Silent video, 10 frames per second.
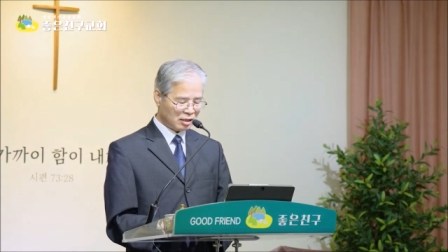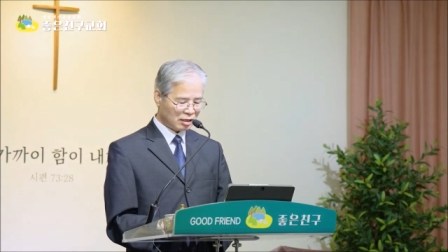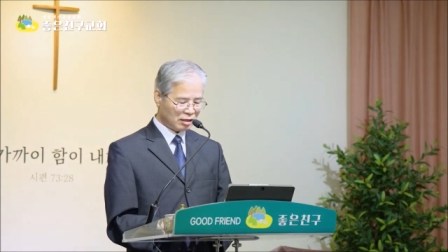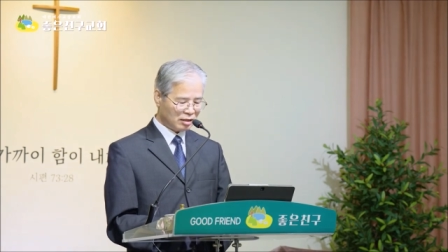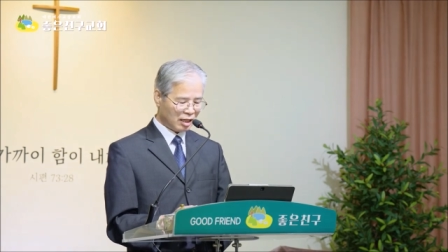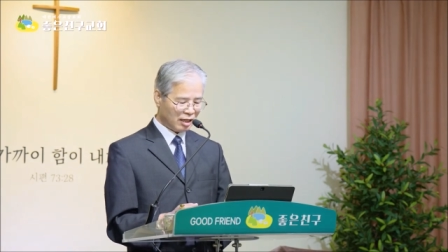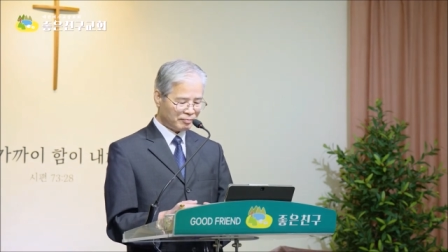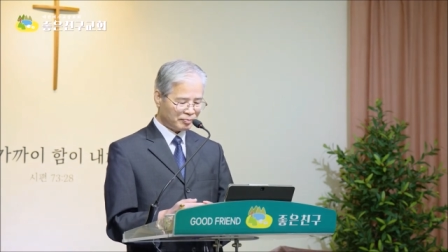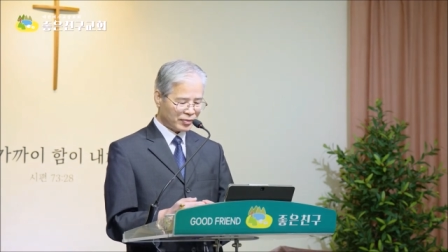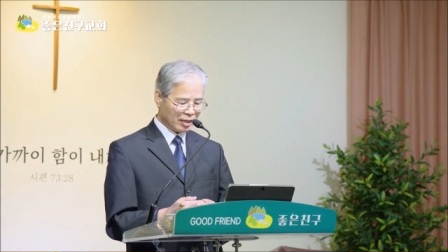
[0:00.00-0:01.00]
그런데
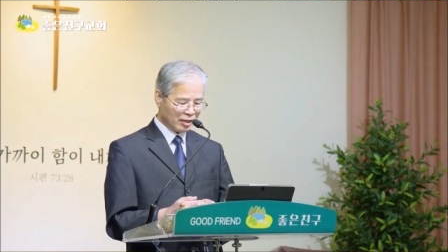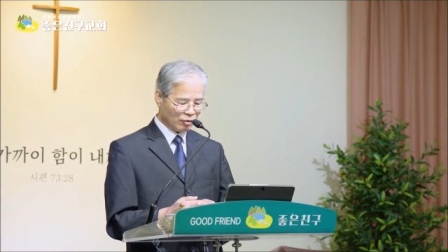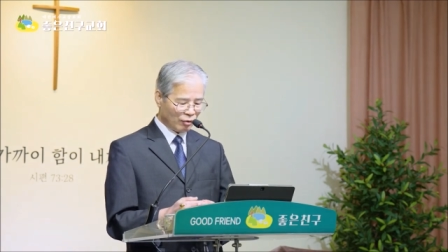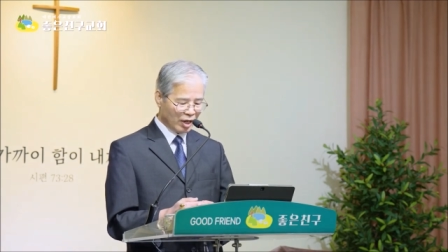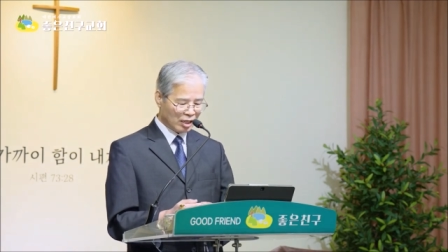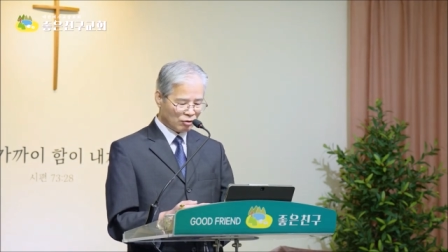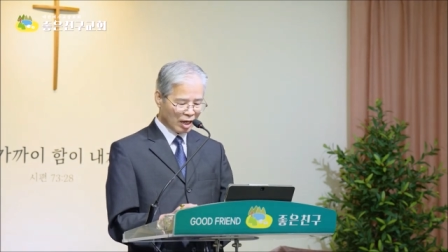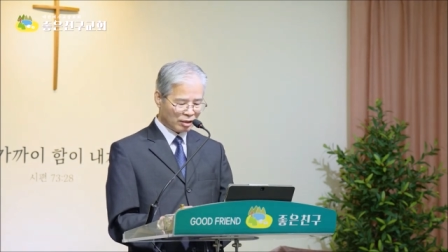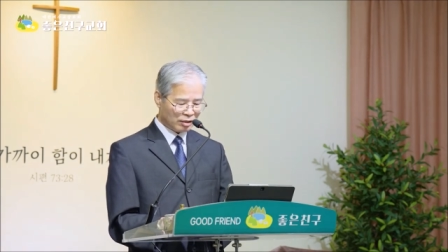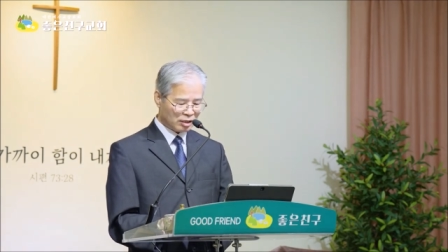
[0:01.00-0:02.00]
왜
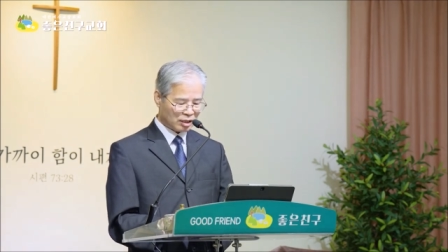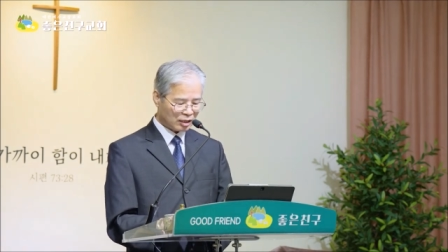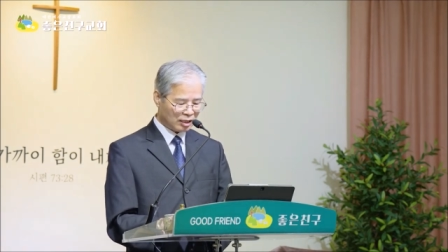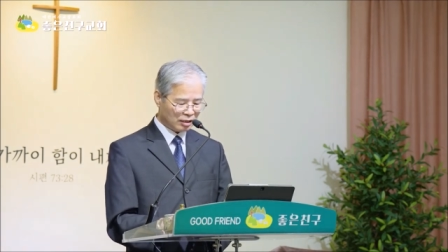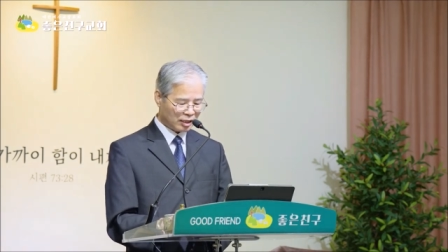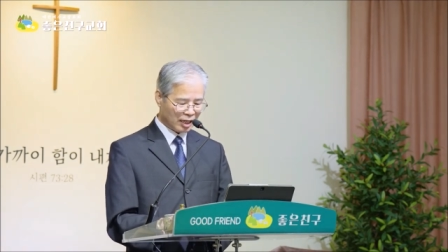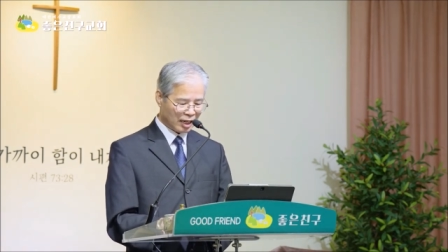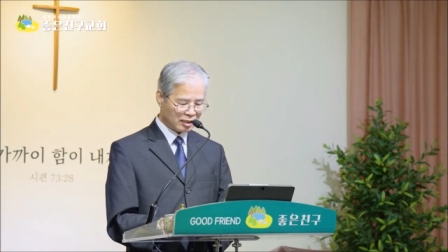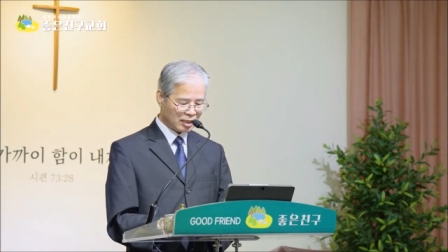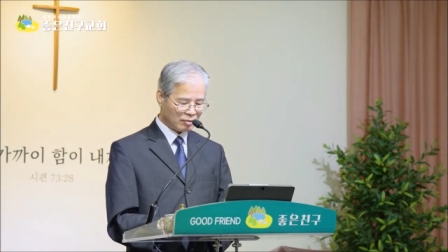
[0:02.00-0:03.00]
과거를 기억해야
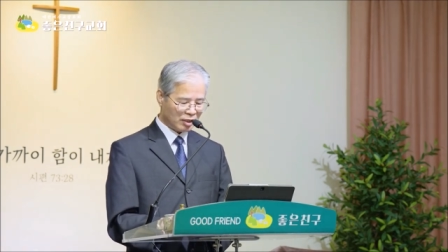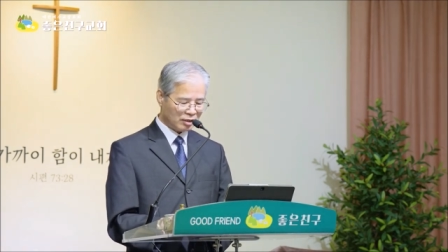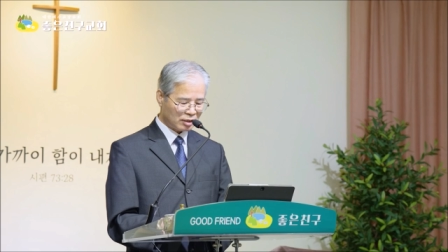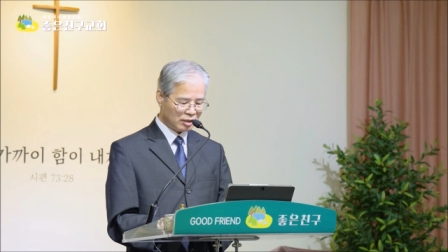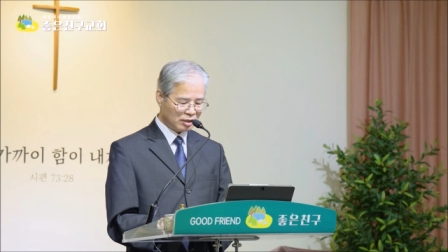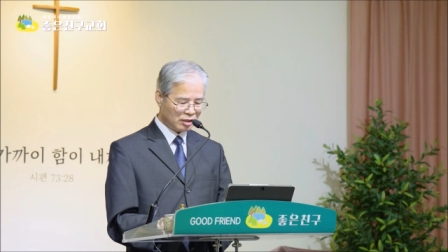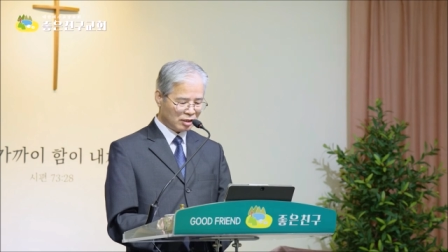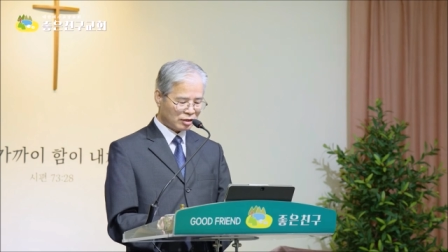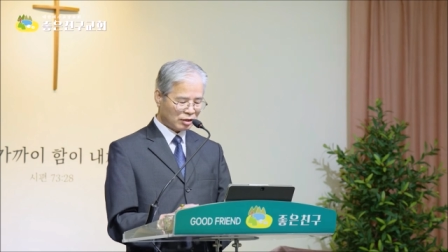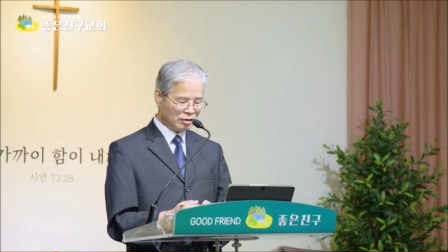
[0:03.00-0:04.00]
하느냐면
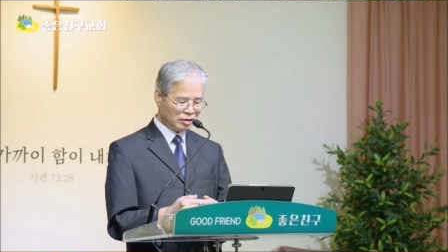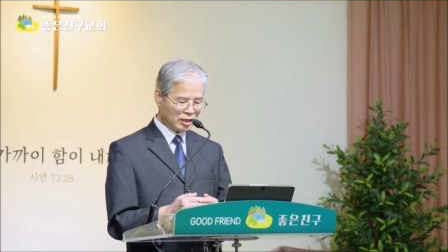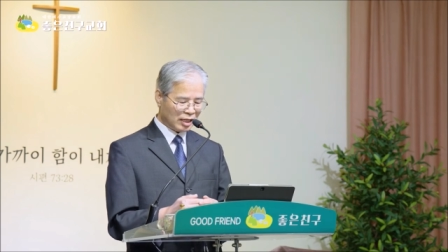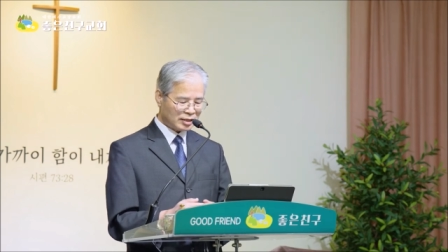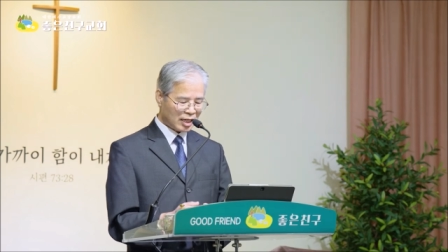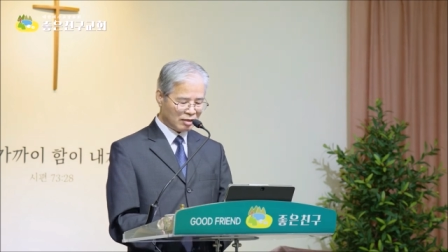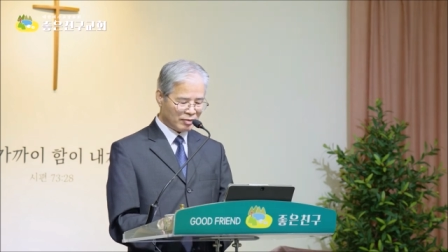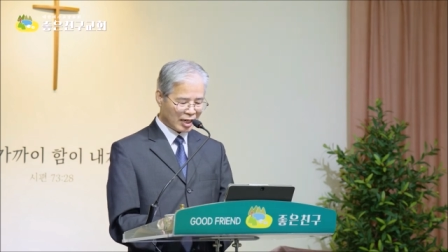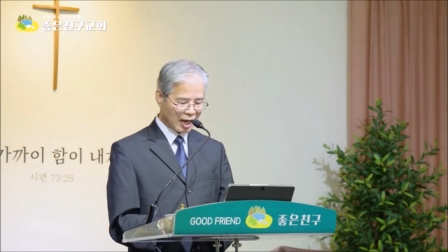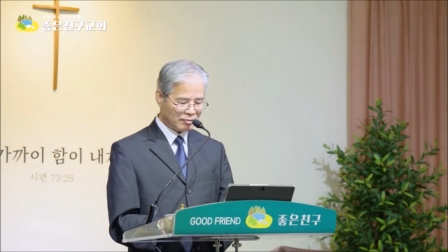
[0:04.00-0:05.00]
현재의
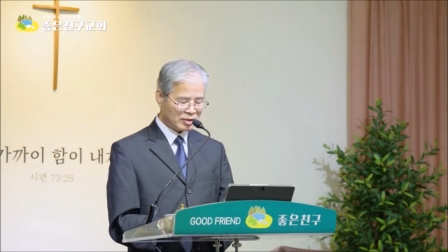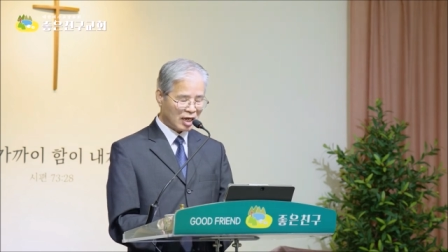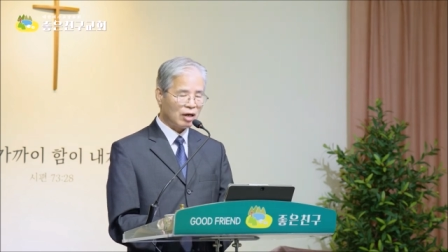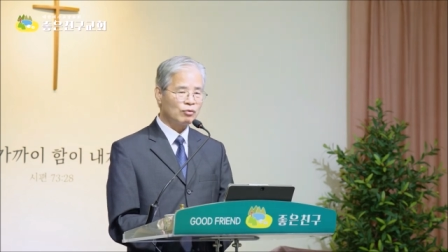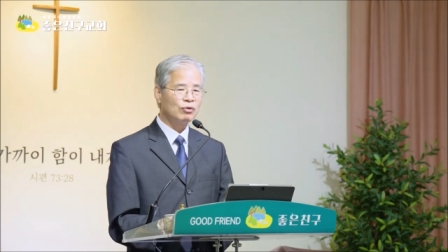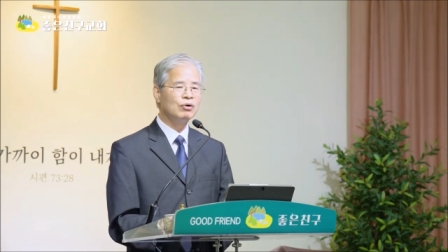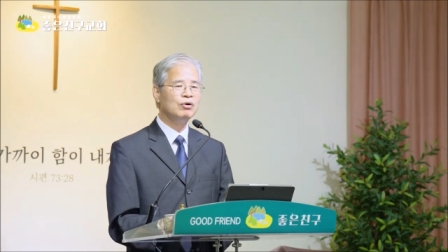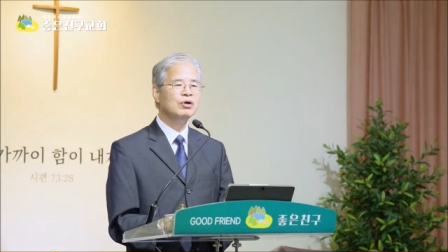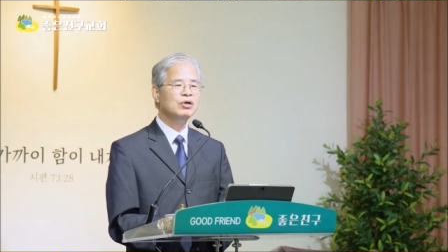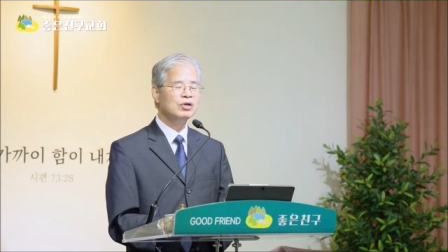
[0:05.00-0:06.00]
삶에 감사하고
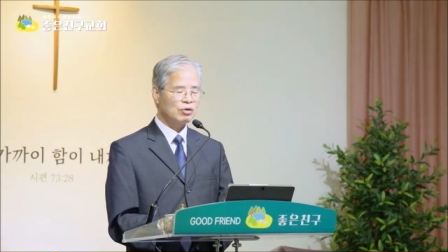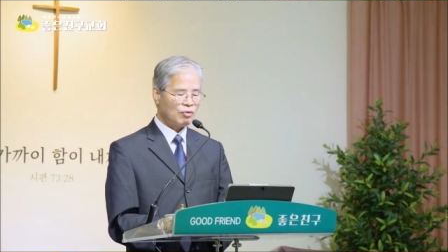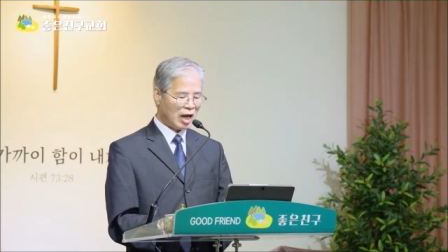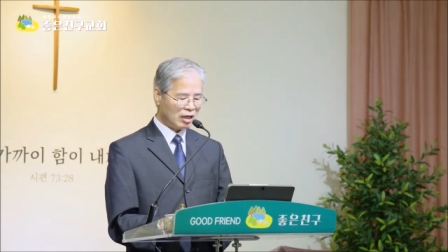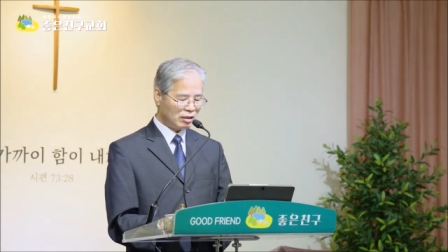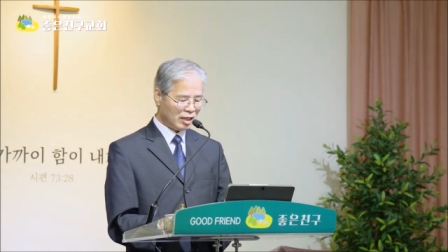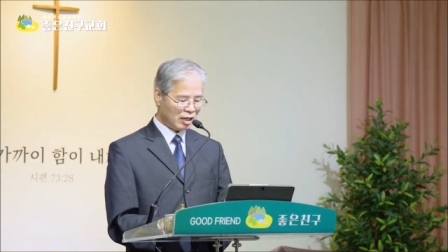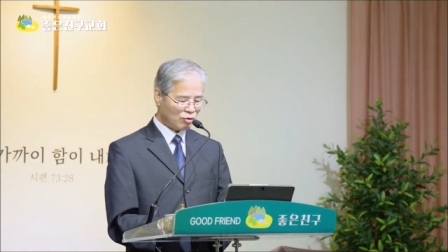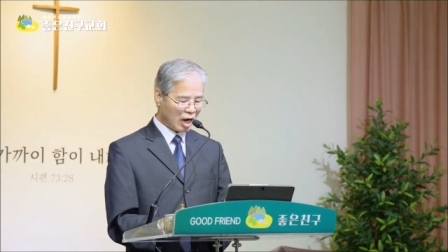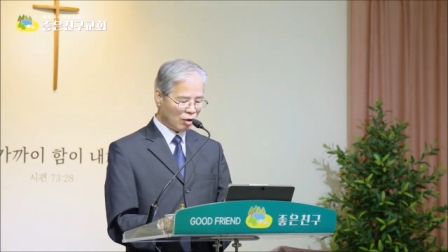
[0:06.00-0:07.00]

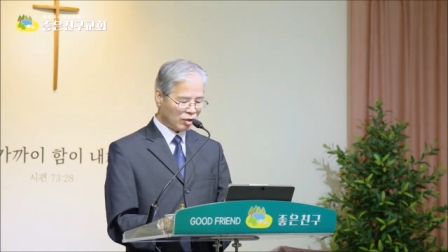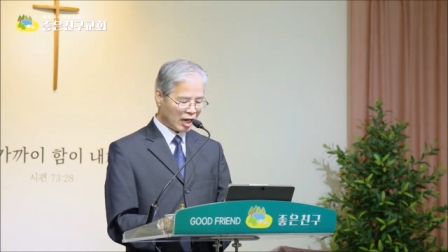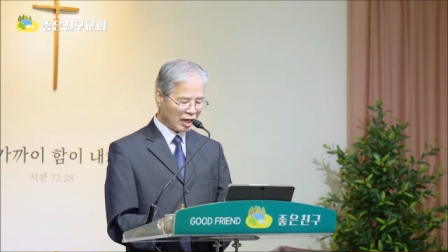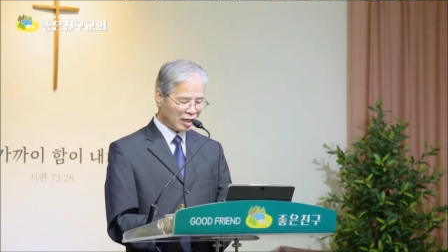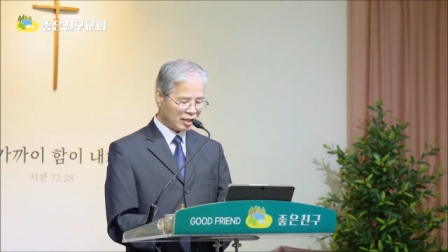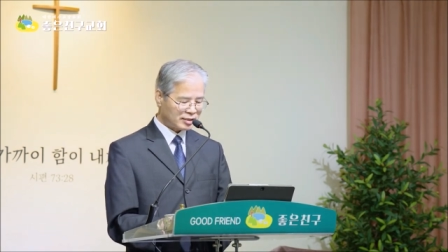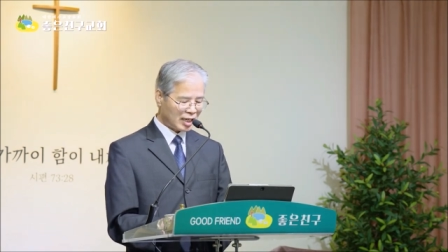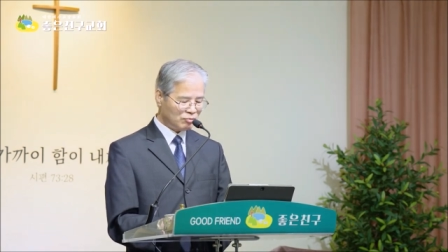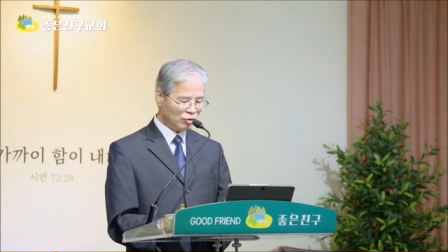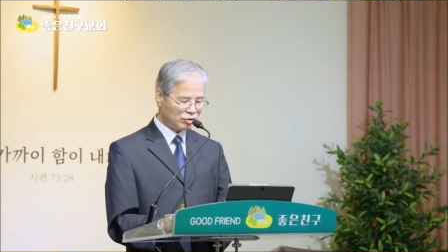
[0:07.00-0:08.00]
과거의 과오나
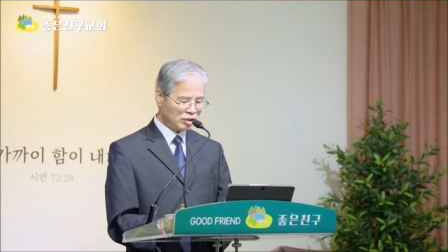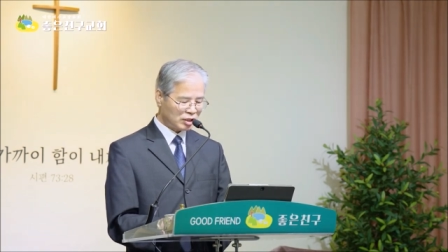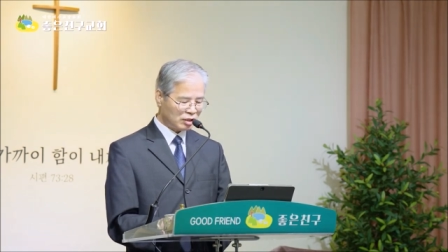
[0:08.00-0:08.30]
잘못을